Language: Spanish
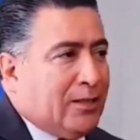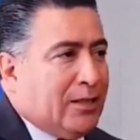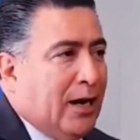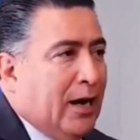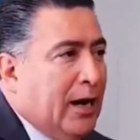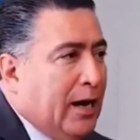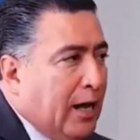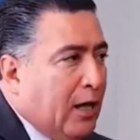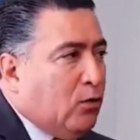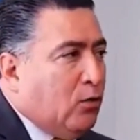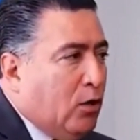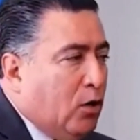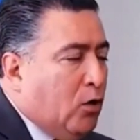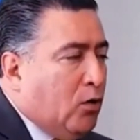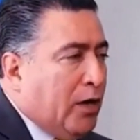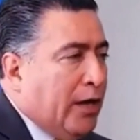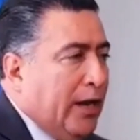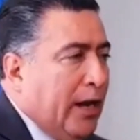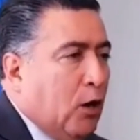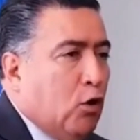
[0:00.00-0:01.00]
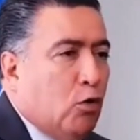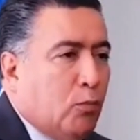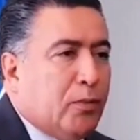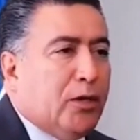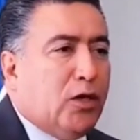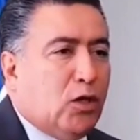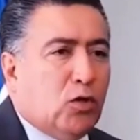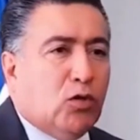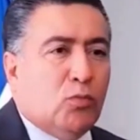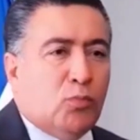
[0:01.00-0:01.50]
traslado lo que la
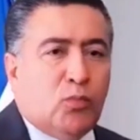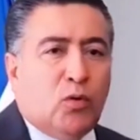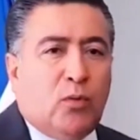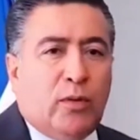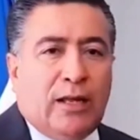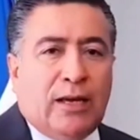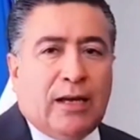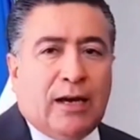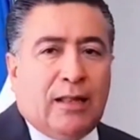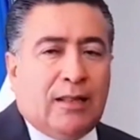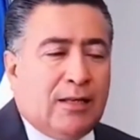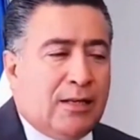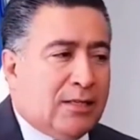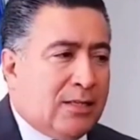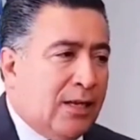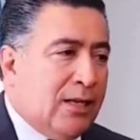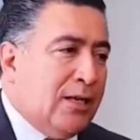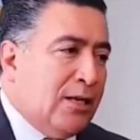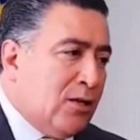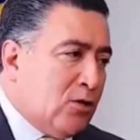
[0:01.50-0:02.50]
opinión pública dice